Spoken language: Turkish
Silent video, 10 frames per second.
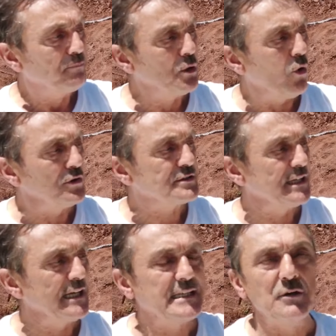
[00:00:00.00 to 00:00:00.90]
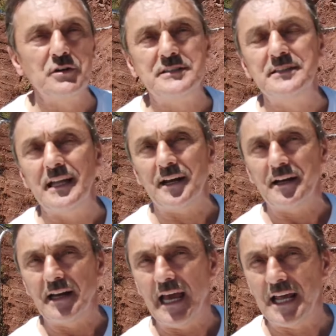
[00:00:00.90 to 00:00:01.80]
Bir 10 seneyi devirsin der
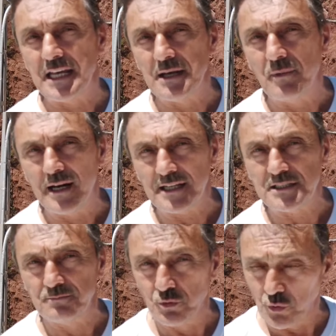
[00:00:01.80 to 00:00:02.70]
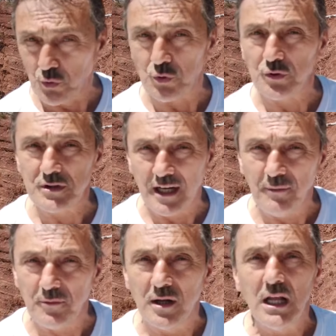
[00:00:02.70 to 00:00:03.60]
her imalatçı bu ürünü
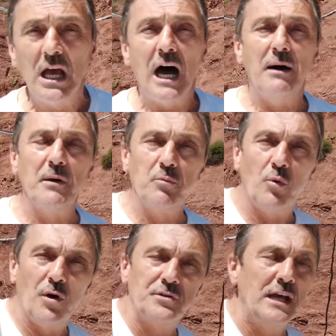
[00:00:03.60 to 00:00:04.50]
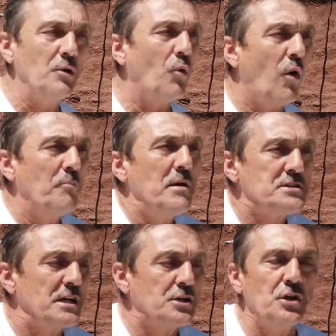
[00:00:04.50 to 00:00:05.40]
tamam mı? Ama bu 10 değil
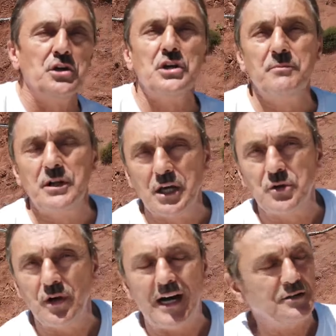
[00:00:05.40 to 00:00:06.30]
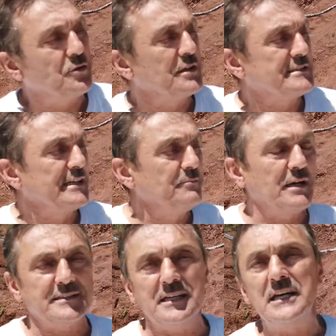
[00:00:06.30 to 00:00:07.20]
de gidiyor de gidiyor. Artık o da senin
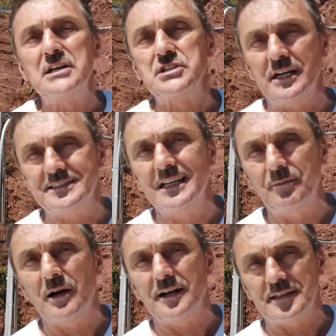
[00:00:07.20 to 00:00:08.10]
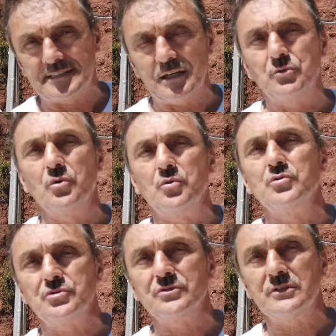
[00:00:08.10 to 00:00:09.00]
biraz da şansına bakar desek doğru
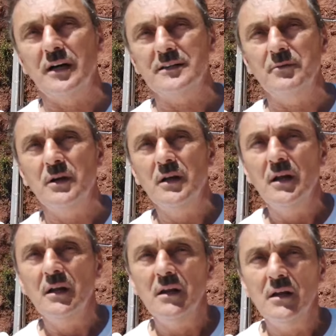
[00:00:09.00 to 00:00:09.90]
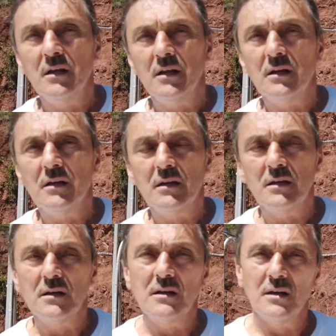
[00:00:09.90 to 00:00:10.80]
konuşuyoruz. Şans demeyeyim de hava şartları mesela buraya
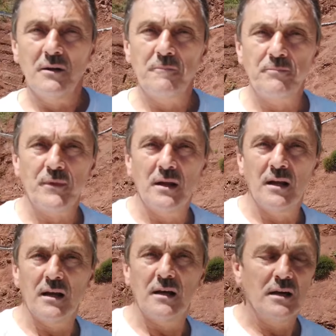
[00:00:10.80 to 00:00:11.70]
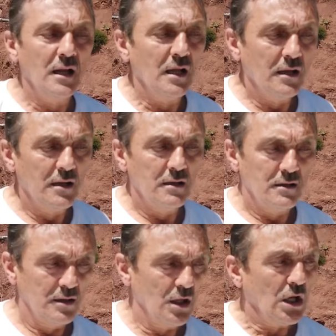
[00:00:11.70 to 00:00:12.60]
2 metre kar yağıyor. Kar bunu
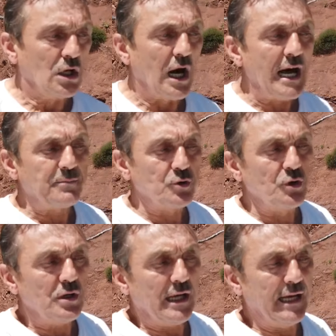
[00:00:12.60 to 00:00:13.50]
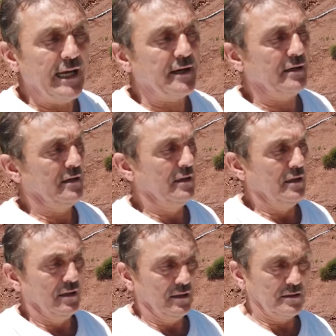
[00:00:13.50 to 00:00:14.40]
etkiliyor mu? Kar bunun eğer
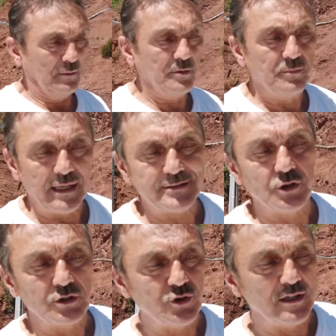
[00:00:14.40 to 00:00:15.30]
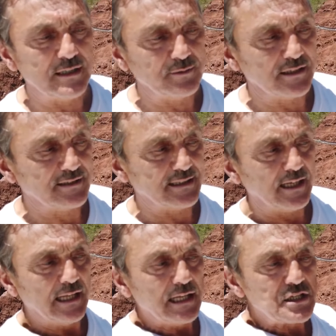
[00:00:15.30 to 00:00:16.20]
Tabi biraz sonra söyleyeceğim zaten
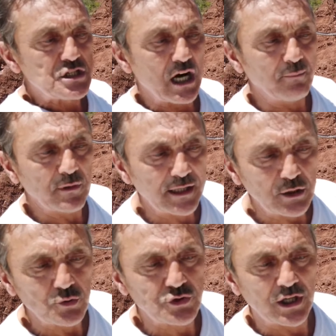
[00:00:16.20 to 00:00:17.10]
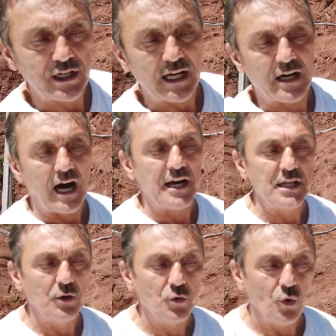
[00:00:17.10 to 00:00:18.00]
size. Camların üzerine kar
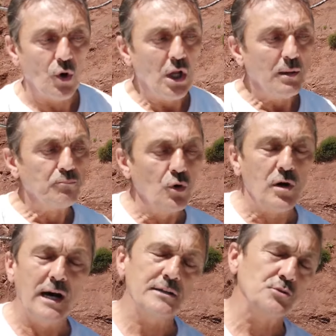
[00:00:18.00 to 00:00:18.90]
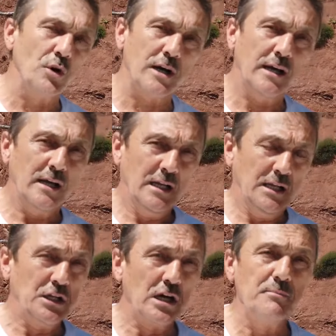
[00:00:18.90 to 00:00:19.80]
yağıyor. Bu kar sonra
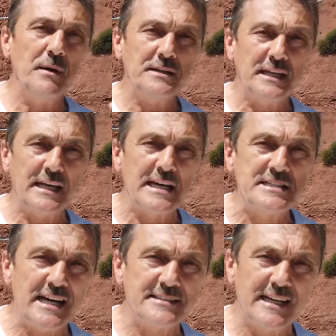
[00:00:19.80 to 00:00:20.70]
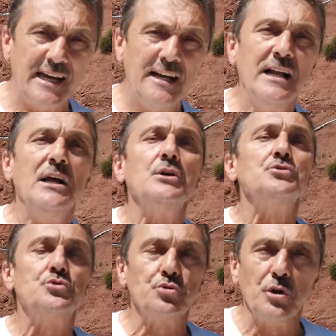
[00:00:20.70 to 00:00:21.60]
yarım metreye geçerse
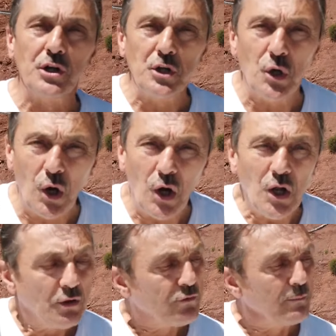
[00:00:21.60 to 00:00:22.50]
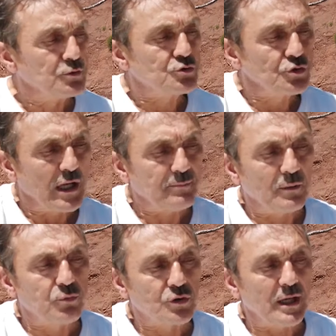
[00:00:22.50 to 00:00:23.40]
sulanıyor ve bu
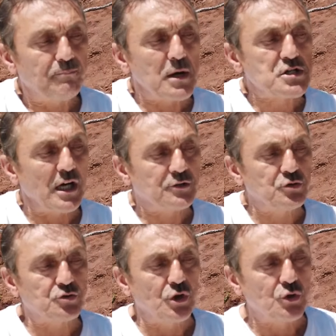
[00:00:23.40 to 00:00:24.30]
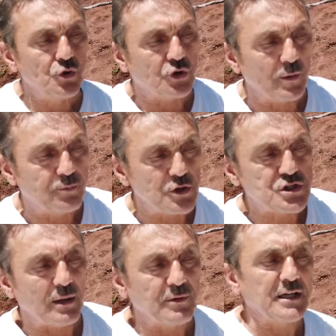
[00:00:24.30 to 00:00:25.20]
sulanma burada 5-600 kilo yük yapıyor
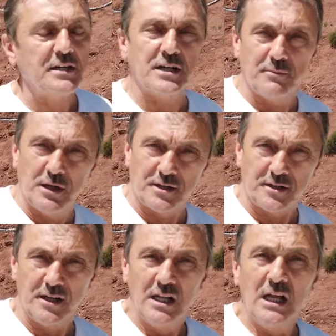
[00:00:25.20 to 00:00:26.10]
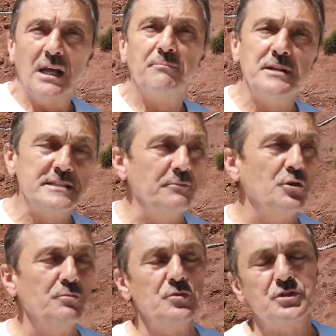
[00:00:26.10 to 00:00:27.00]
camları kırabilir. Biz de
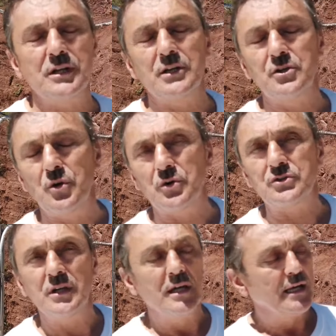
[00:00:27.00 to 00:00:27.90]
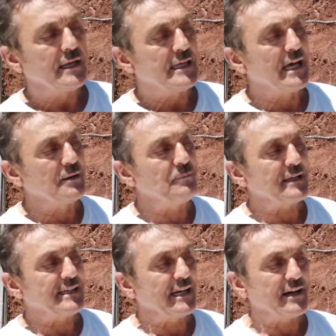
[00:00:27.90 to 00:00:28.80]
bunu müşteriye diyoruz yarım
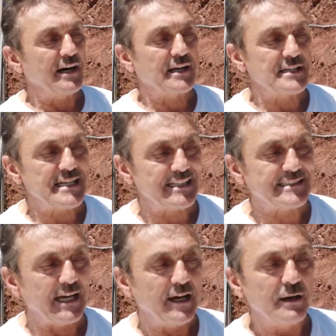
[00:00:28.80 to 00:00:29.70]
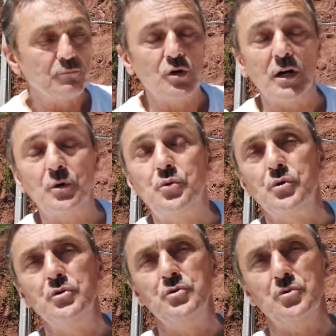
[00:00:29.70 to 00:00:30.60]
metreye kar geçerse bu karı
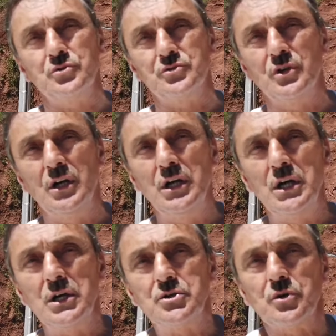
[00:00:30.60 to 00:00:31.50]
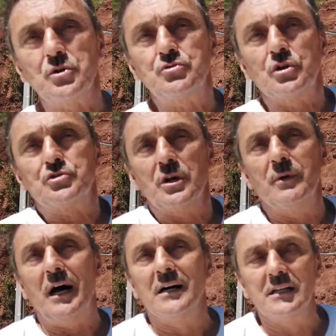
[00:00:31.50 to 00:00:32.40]
kürüyün diyoruz. He. Çünkü
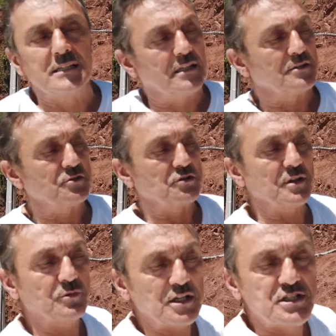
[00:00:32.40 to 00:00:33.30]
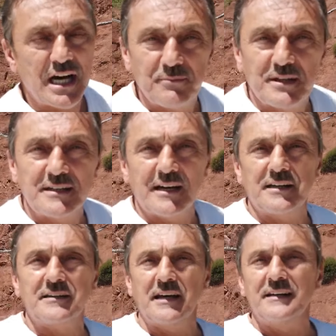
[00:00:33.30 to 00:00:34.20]
sonuçta bu ağırlıktır. Sonuçta bu da camdır ne
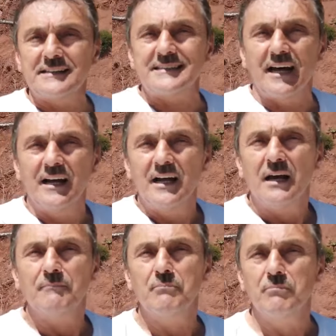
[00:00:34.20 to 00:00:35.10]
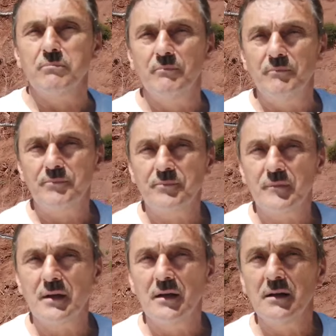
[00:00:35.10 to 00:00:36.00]
kadar dayanırsa. Tamam benim kırma şansım yok
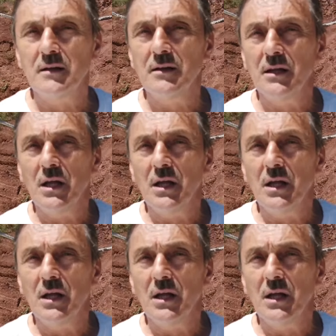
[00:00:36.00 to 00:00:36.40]
ben ne yapacağım?